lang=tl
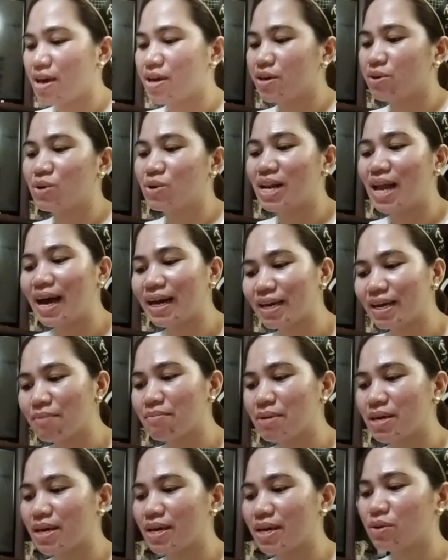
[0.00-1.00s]
Yung Lucky
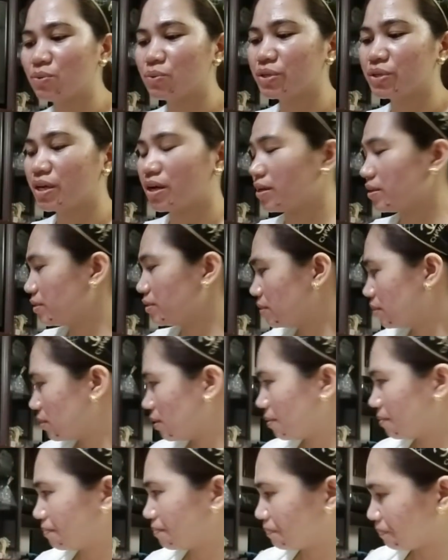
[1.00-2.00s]
Me noodles,
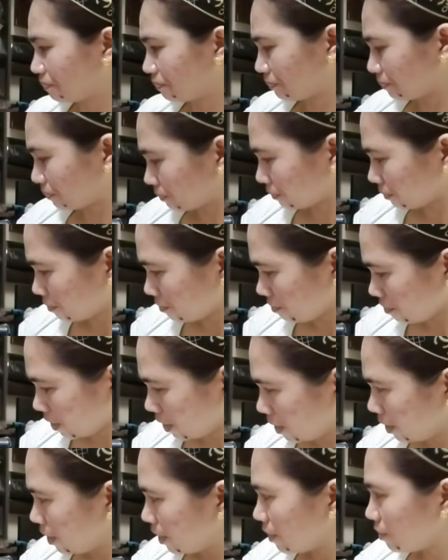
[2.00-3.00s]

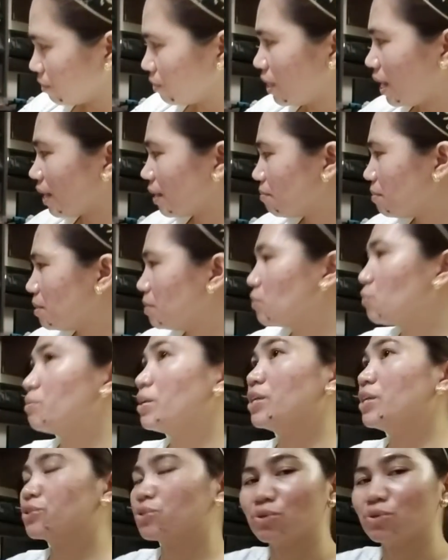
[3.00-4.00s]
yung Lucky Me
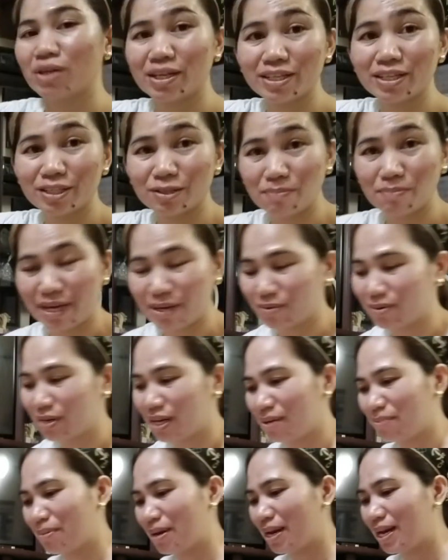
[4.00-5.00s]
noodles ko na, display ko
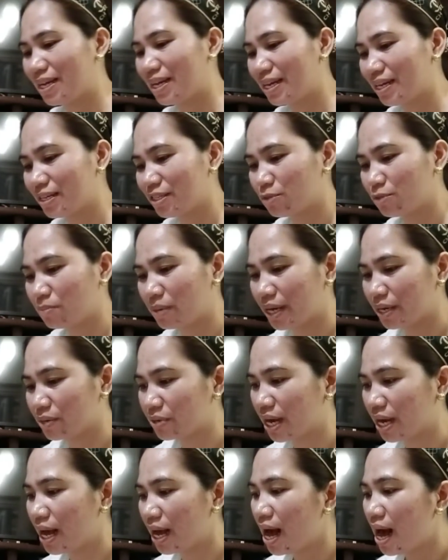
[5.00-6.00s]
na pala, na-display ko
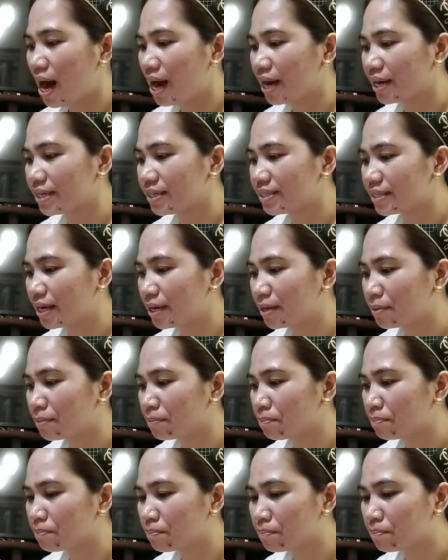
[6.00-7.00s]
na. Ang isang
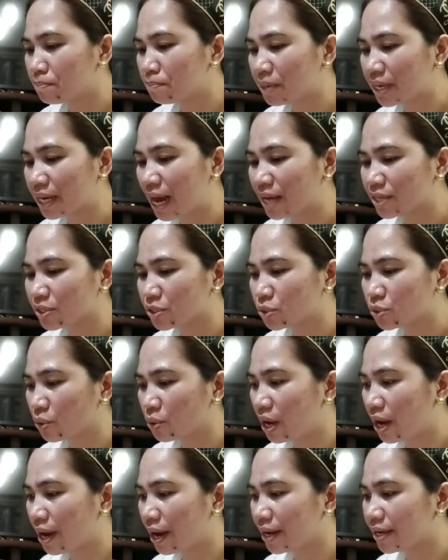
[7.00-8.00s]
piraso
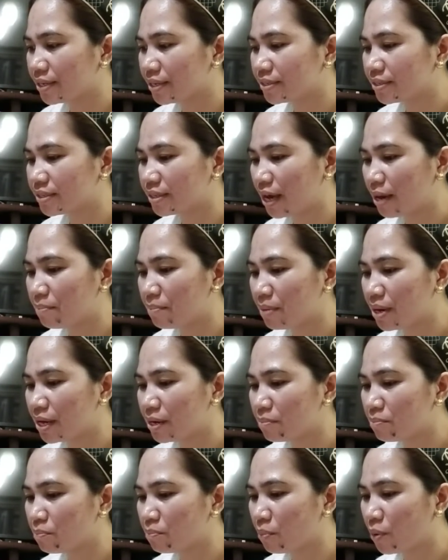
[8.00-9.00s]
ay
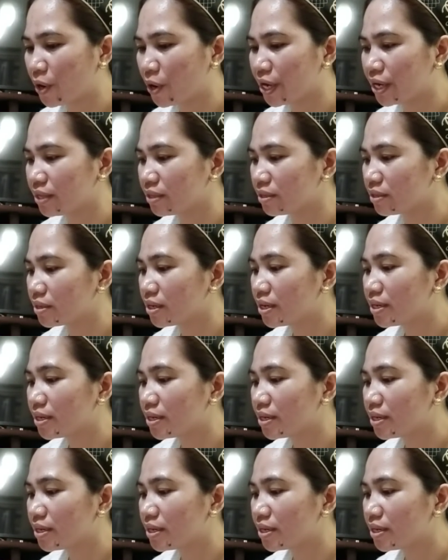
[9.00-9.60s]
7.74.